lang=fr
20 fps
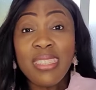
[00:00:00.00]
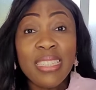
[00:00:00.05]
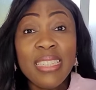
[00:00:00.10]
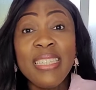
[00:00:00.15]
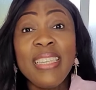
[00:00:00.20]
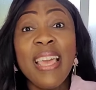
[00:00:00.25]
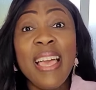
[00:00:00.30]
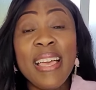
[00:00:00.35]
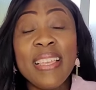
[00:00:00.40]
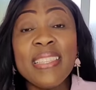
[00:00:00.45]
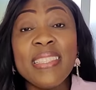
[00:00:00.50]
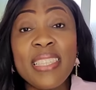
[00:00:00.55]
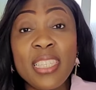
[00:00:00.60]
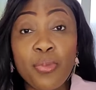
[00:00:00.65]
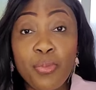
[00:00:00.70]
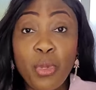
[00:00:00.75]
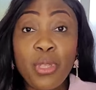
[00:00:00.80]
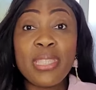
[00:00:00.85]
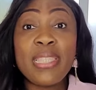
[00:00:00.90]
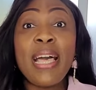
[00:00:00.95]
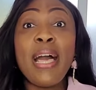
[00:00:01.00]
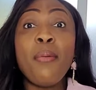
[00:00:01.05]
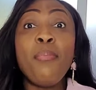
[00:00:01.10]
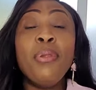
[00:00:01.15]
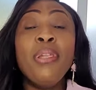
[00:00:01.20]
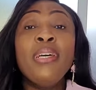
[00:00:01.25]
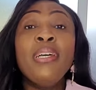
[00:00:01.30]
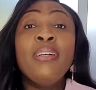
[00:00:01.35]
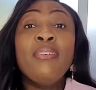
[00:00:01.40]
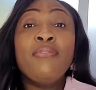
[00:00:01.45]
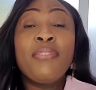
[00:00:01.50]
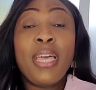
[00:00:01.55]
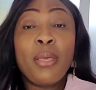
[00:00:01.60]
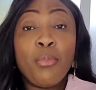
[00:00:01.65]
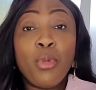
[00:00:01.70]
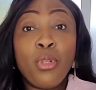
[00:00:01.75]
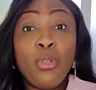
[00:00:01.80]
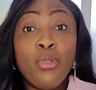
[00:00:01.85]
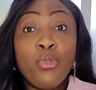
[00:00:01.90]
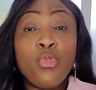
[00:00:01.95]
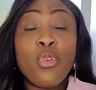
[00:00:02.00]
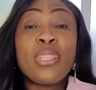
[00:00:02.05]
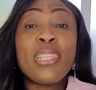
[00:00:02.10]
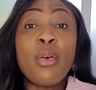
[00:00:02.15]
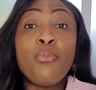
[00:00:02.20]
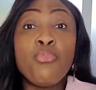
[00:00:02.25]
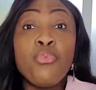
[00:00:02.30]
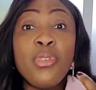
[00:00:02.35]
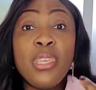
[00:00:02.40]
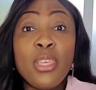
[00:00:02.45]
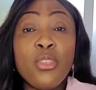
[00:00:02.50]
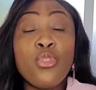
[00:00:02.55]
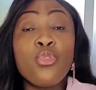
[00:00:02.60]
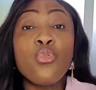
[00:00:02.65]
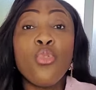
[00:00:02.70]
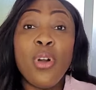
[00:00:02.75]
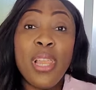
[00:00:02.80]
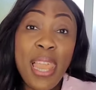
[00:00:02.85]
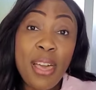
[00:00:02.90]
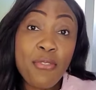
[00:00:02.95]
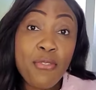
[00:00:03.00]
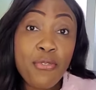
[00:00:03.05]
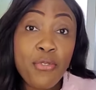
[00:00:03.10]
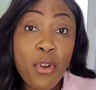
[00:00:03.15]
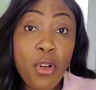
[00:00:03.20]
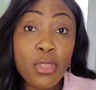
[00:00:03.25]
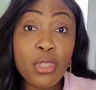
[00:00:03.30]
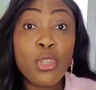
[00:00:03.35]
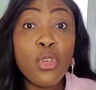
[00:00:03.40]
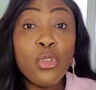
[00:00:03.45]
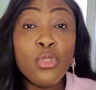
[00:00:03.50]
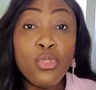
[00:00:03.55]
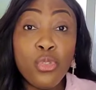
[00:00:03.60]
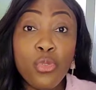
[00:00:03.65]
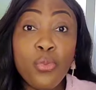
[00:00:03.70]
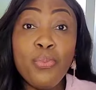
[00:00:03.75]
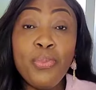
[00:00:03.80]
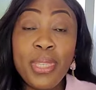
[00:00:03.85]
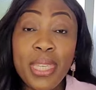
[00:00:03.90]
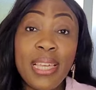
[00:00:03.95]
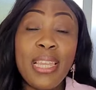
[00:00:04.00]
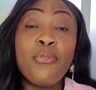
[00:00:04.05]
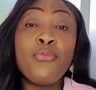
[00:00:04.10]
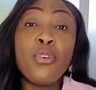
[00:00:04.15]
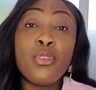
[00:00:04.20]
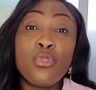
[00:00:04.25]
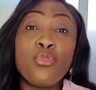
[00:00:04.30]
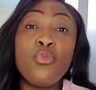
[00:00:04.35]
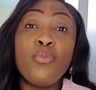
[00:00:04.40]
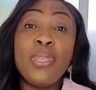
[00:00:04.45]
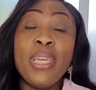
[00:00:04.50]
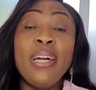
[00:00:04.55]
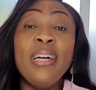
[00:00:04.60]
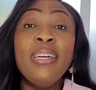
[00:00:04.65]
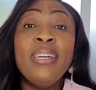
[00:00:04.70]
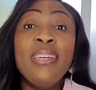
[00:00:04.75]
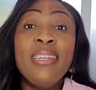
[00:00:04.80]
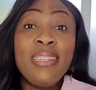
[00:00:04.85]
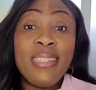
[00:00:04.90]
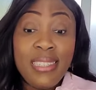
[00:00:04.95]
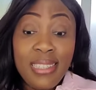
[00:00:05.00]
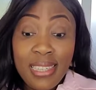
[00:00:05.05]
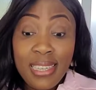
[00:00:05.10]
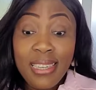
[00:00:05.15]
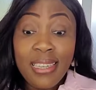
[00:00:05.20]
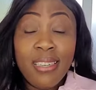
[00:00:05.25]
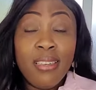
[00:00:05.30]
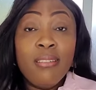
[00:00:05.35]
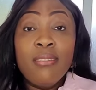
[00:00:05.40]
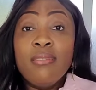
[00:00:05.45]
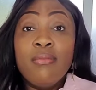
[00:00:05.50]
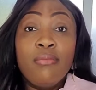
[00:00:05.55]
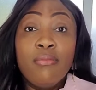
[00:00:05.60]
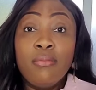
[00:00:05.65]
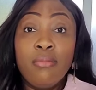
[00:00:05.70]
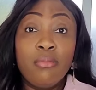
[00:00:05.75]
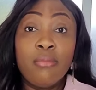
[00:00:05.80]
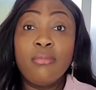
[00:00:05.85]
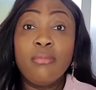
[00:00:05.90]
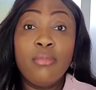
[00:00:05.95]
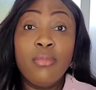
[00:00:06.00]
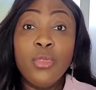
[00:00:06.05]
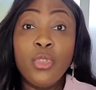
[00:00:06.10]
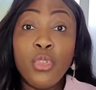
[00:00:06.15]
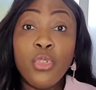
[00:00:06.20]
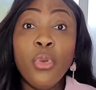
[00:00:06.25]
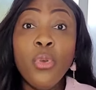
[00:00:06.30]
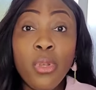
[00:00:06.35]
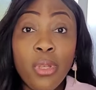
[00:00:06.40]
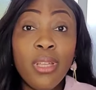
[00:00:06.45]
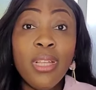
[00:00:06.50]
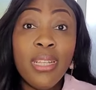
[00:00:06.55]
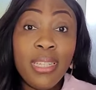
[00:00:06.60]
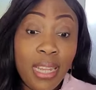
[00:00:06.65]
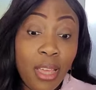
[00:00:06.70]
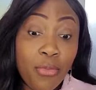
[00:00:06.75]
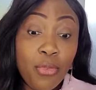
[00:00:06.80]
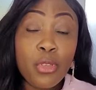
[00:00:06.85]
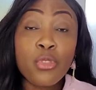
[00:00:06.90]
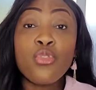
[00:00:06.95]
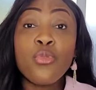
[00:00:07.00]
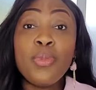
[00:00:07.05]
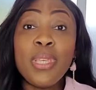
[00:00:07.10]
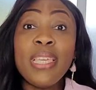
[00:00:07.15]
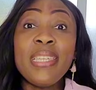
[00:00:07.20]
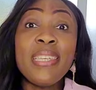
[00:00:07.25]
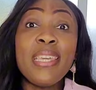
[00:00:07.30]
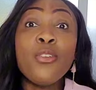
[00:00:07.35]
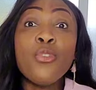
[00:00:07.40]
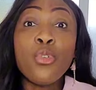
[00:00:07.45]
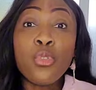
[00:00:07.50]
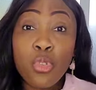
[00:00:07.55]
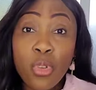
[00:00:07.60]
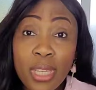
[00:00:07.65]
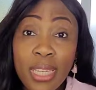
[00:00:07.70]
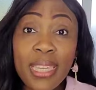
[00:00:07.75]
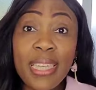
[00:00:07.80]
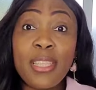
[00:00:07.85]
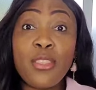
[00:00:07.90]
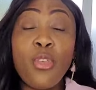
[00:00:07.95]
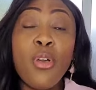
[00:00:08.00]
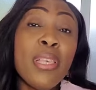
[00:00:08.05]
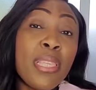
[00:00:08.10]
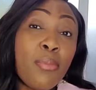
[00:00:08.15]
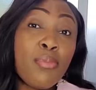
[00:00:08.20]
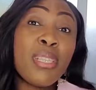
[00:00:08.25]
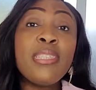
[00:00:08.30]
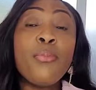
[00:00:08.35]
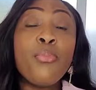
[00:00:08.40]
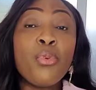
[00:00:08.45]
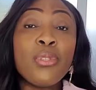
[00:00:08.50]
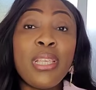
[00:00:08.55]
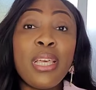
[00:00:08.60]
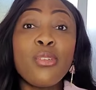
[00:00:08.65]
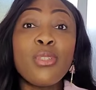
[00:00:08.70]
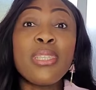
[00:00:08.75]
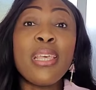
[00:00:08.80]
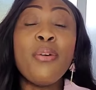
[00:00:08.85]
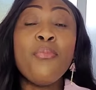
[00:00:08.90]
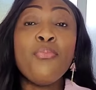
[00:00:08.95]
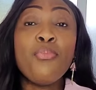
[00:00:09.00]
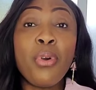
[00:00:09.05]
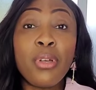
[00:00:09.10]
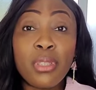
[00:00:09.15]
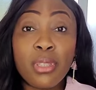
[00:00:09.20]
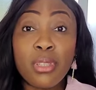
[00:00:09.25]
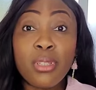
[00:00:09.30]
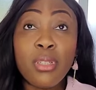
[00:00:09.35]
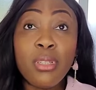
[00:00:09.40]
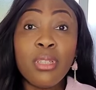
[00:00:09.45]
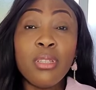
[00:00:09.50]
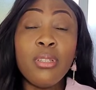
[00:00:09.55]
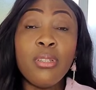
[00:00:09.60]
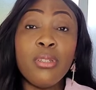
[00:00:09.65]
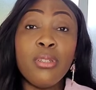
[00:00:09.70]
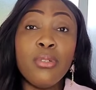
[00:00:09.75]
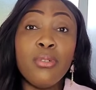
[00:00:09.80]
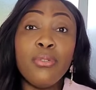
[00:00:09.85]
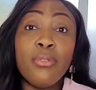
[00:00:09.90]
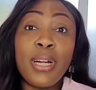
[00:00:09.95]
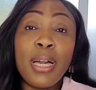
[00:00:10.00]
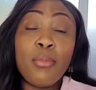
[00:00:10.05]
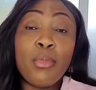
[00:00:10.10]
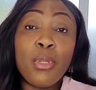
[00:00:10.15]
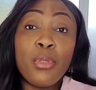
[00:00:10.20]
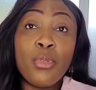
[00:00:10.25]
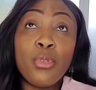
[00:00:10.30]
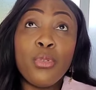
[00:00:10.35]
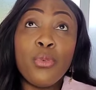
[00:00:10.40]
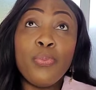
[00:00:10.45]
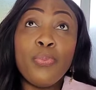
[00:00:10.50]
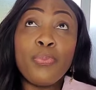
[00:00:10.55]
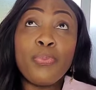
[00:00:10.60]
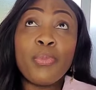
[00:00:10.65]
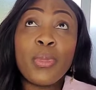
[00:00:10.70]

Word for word: il est indispensable vraiment de s'appuyer sur la force du bien, la force du bien qui est Dieu, la force du bien qui est notre créateur. Et c'est pour ça que c'est important euh, euh, vraiment de